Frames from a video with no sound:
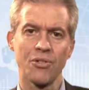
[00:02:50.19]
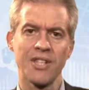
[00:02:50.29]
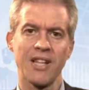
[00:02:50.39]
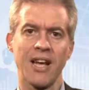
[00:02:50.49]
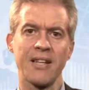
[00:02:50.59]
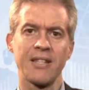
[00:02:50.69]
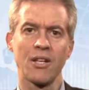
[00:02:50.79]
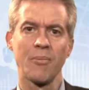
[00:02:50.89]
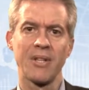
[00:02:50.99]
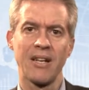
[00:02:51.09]

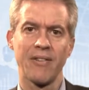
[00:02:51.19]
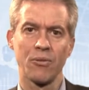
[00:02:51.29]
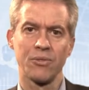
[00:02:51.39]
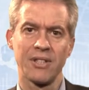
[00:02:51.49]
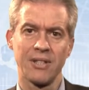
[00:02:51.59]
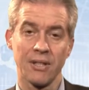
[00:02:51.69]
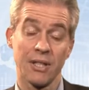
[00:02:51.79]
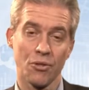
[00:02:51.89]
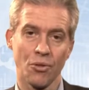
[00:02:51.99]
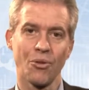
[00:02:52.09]
valute,
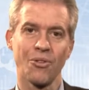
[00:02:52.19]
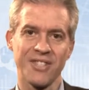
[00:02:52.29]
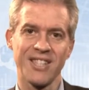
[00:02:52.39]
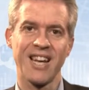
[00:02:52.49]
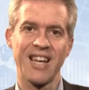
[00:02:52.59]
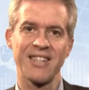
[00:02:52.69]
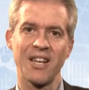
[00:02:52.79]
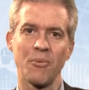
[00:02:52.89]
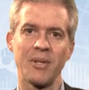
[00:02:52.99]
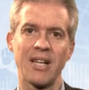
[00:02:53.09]
che sono considerate
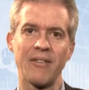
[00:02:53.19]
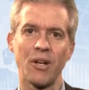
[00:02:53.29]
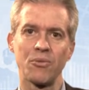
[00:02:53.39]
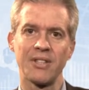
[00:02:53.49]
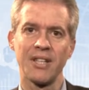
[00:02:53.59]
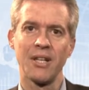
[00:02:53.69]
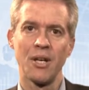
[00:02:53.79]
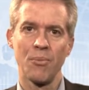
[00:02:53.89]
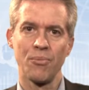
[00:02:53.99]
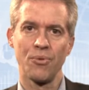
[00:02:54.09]
come delle valute
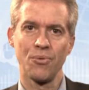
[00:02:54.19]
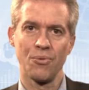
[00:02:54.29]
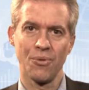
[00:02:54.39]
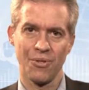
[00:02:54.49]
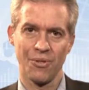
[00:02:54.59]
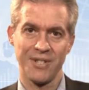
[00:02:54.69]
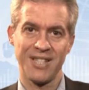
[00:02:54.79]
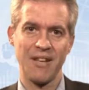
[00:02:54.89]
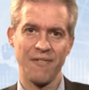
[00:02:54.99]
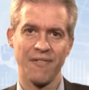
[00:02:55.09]
più eh,
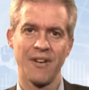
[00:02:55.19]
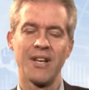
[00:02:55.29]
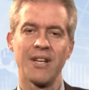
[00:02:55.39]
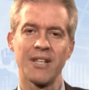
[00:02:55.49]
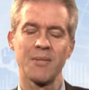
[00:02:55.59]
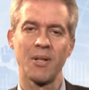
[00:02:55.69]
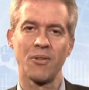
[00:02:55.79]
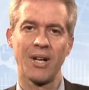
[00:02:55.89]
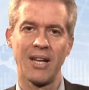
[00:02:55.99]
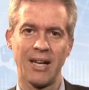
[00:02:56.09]
safe
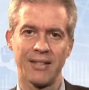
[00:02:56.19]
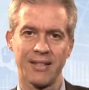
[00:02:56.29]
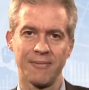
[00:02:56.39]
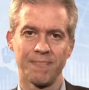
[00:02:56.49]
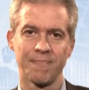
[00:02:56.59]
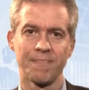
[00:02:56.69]
rispetto alle altre.